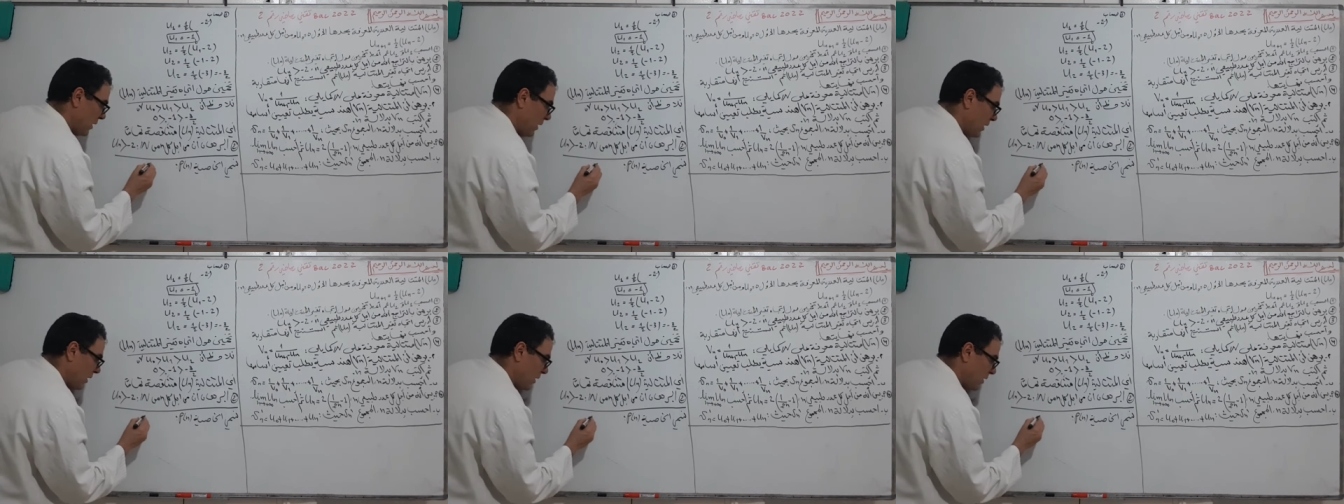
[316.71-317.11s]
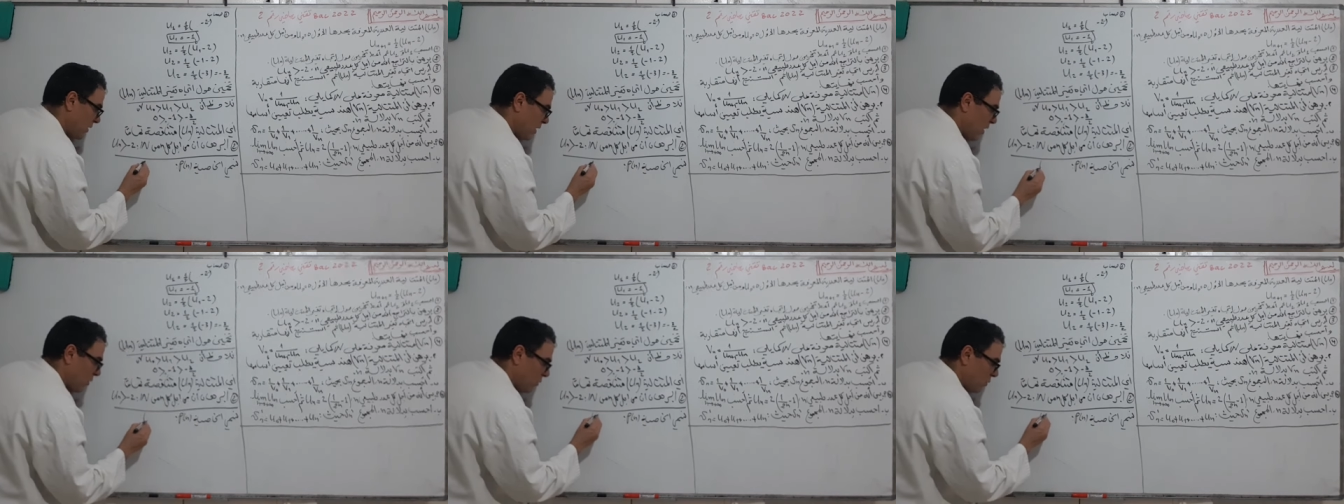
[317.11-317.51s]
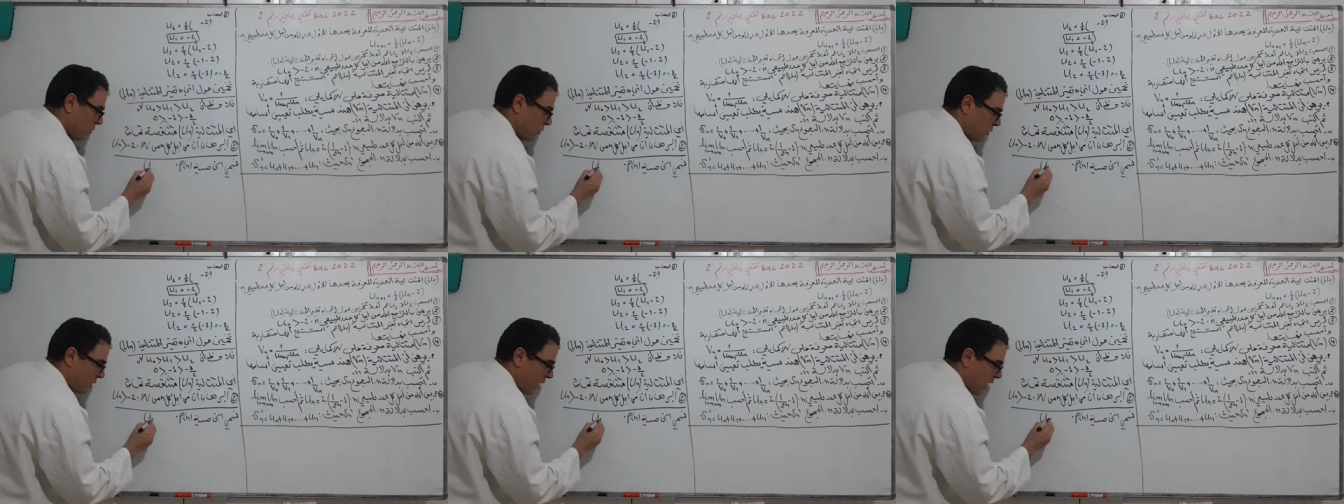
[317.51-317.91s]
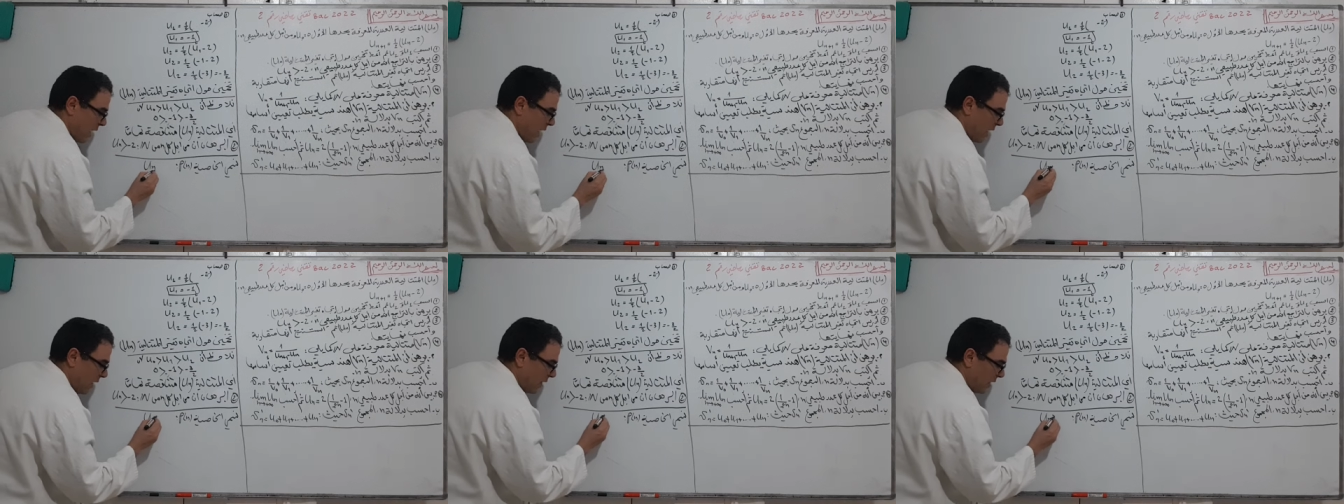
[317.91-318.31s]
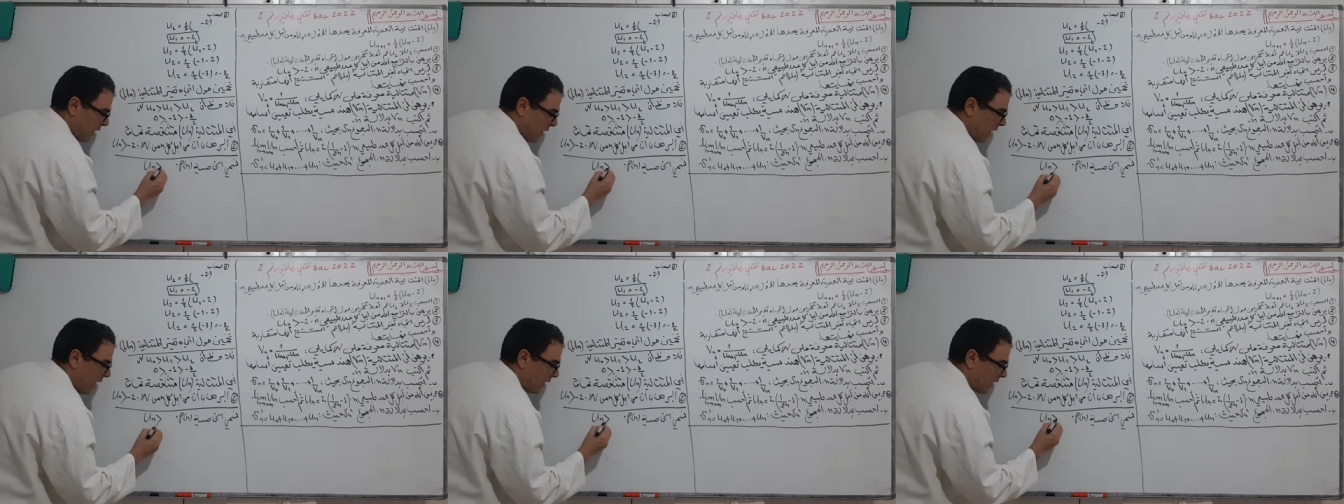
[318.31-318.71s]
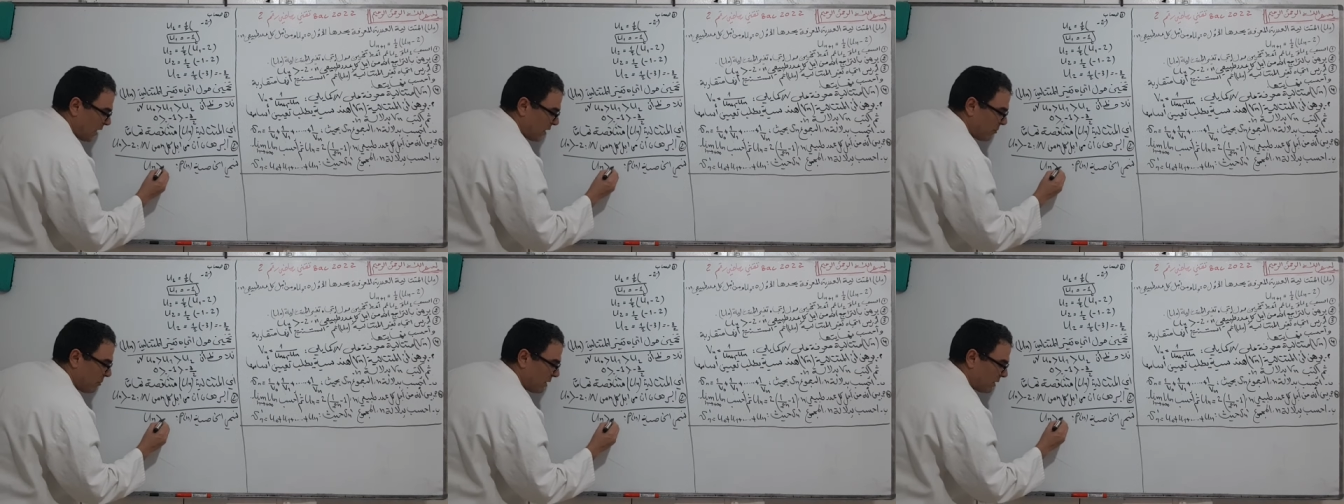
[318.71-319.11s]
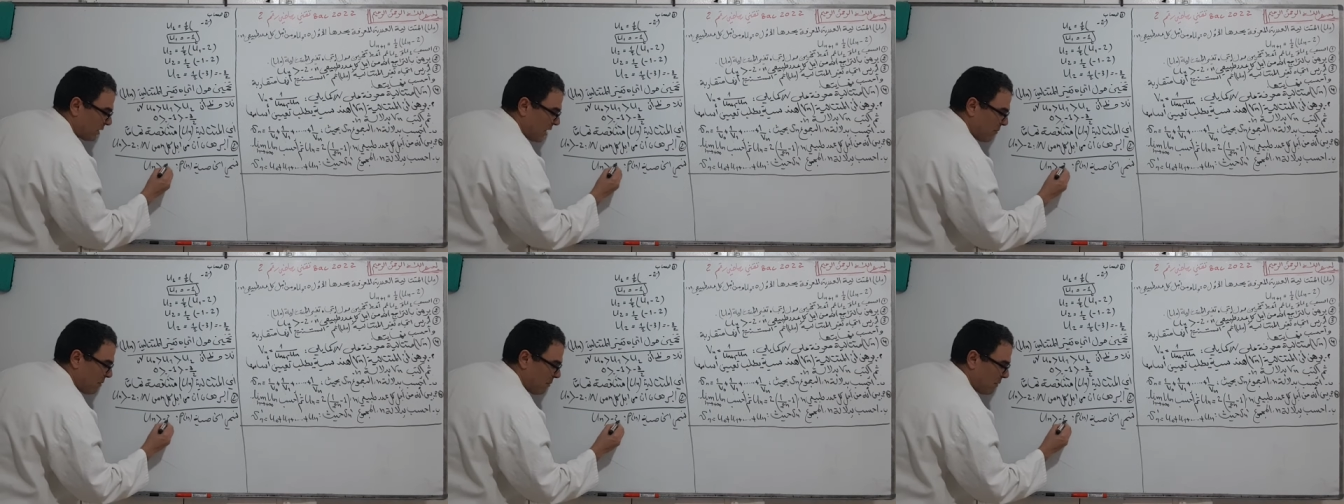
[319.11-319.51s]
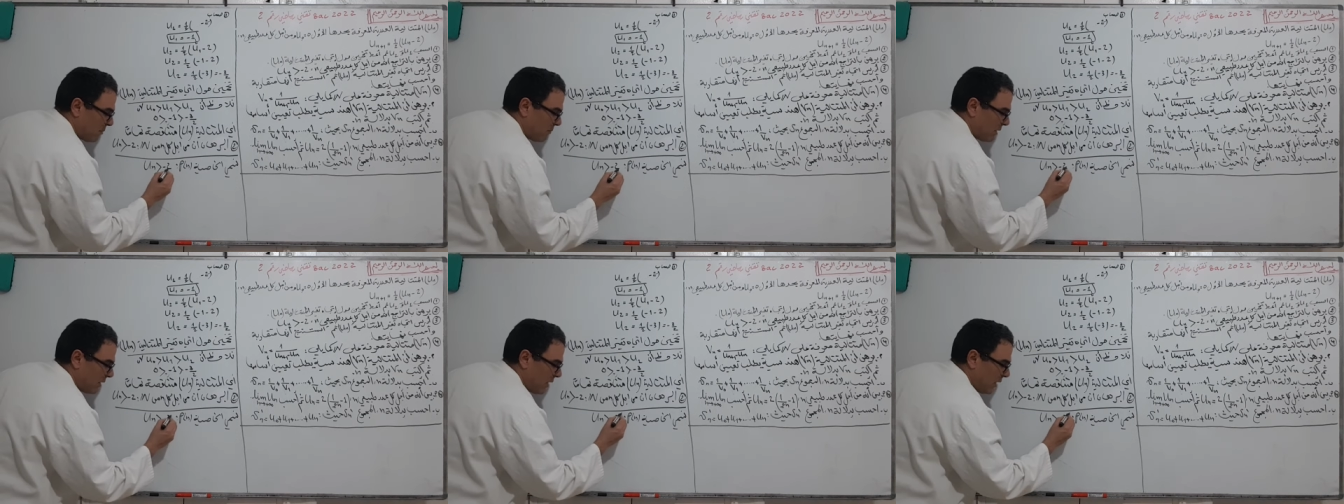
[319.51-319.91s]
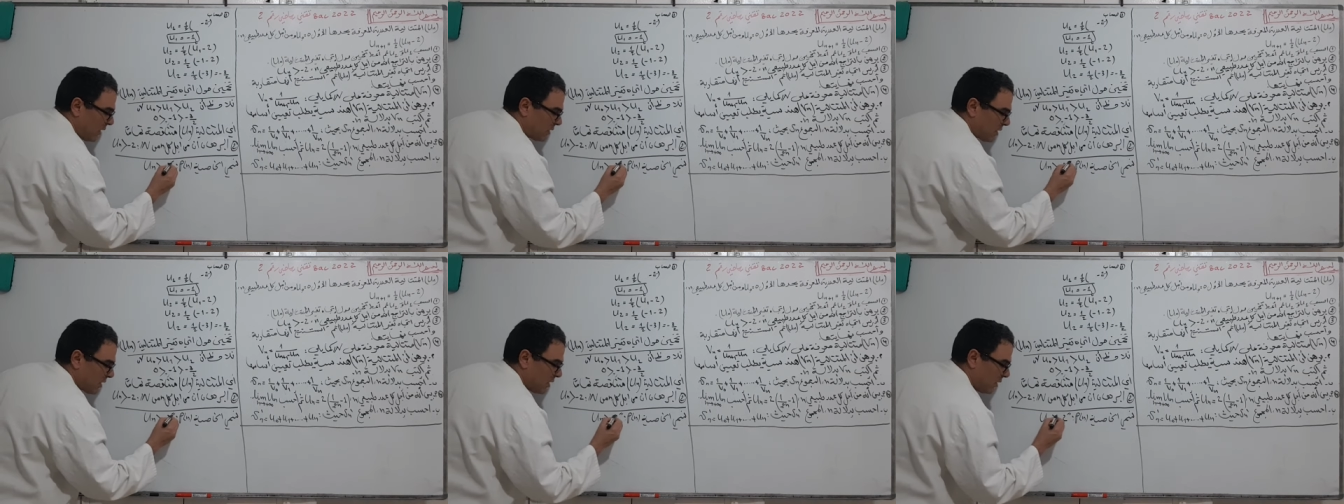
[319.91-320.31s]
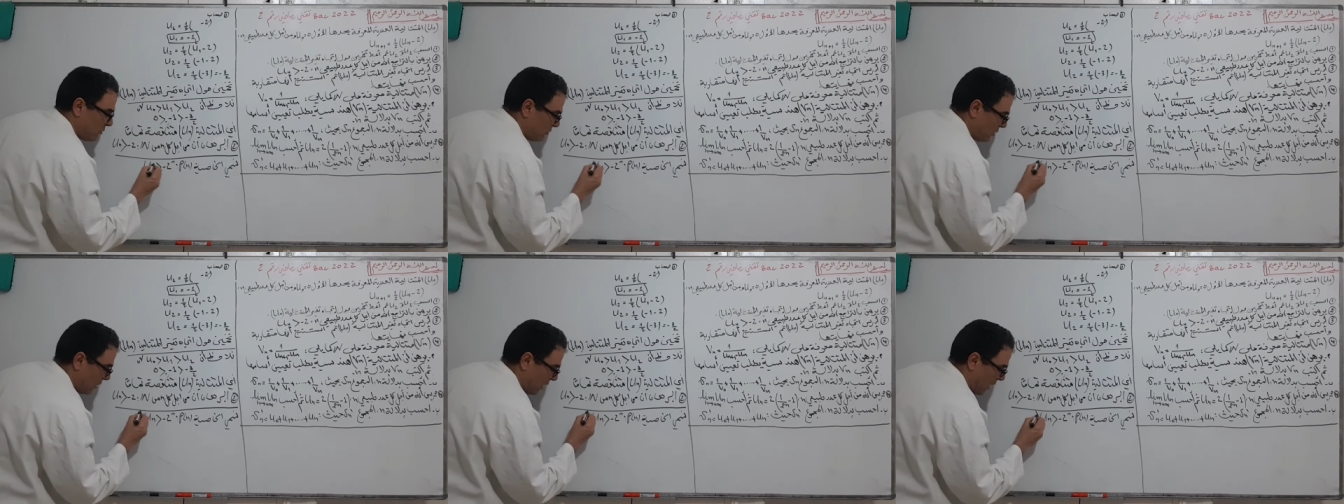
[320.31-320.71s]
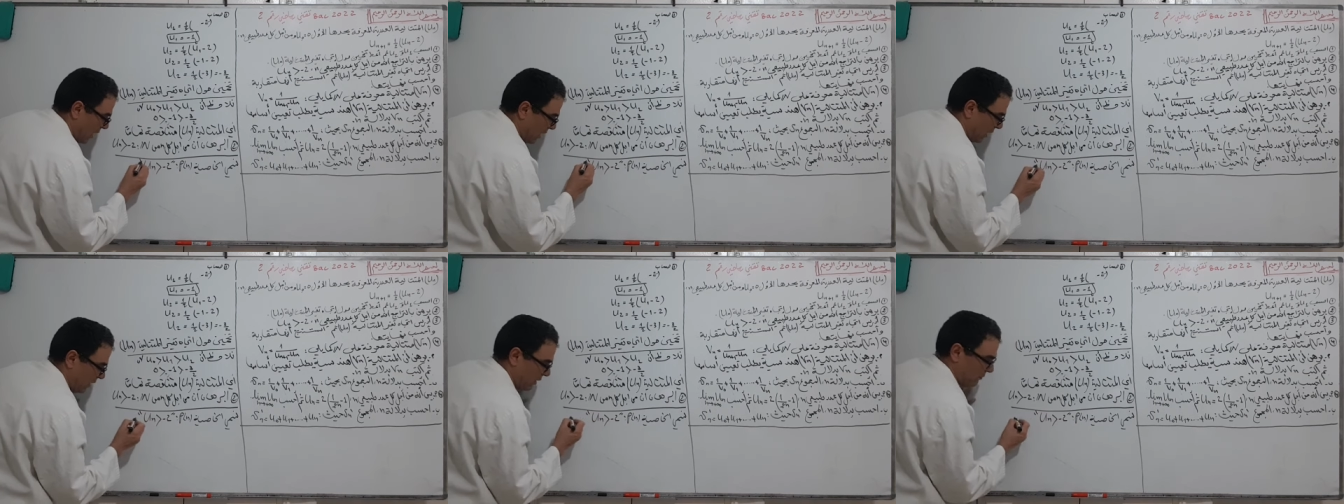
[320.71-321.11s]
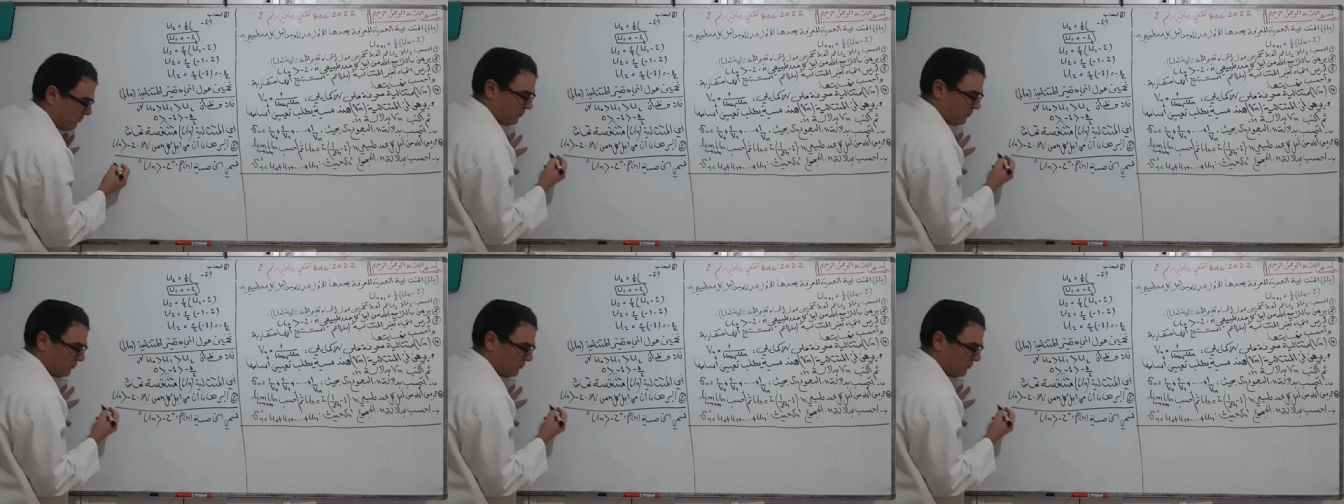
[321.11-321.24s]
اللي هي يو ان اكبر تماما من ناقص 2 ونديرها هكذا